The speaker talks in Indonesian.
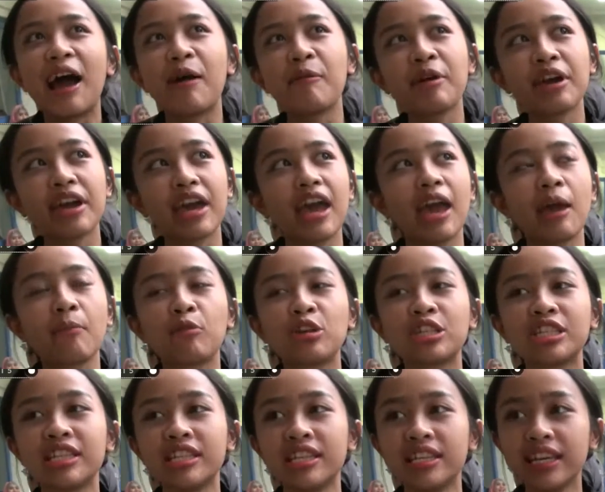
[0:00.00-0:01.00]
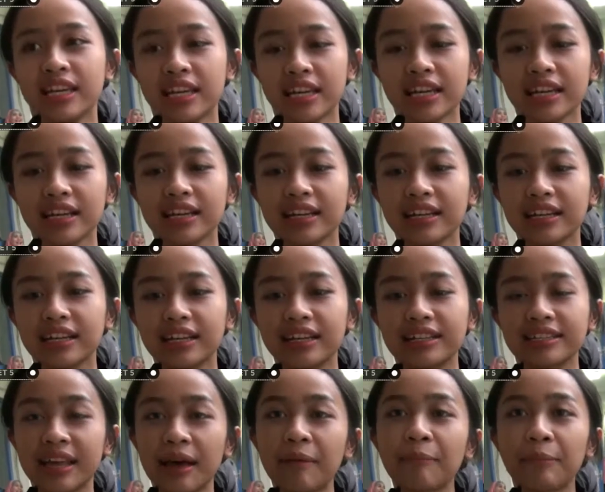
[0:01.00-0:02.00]
apa ya emosinya
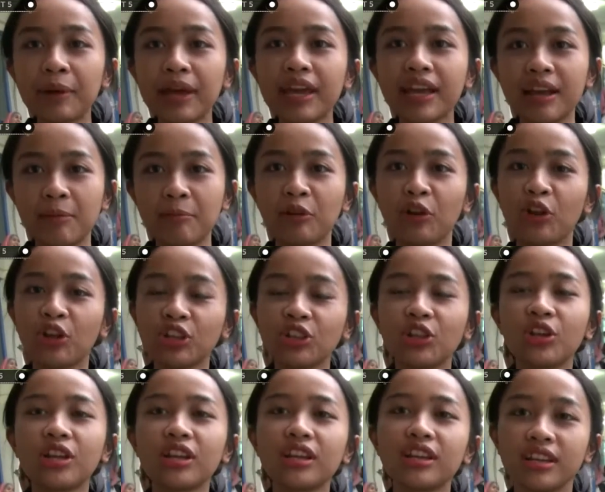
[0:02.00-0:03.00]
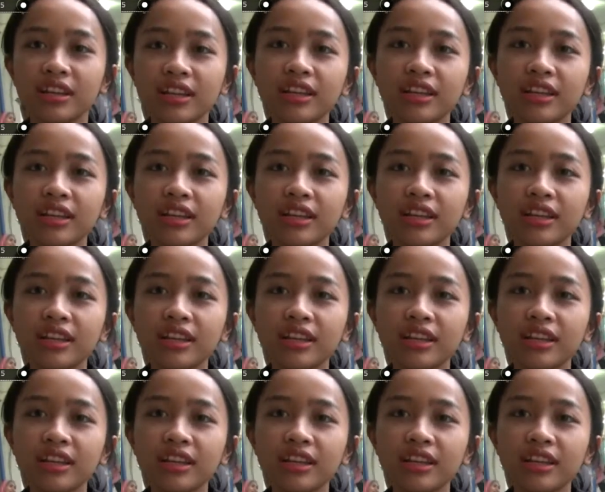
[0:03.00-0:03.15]
kesampai ke penonton.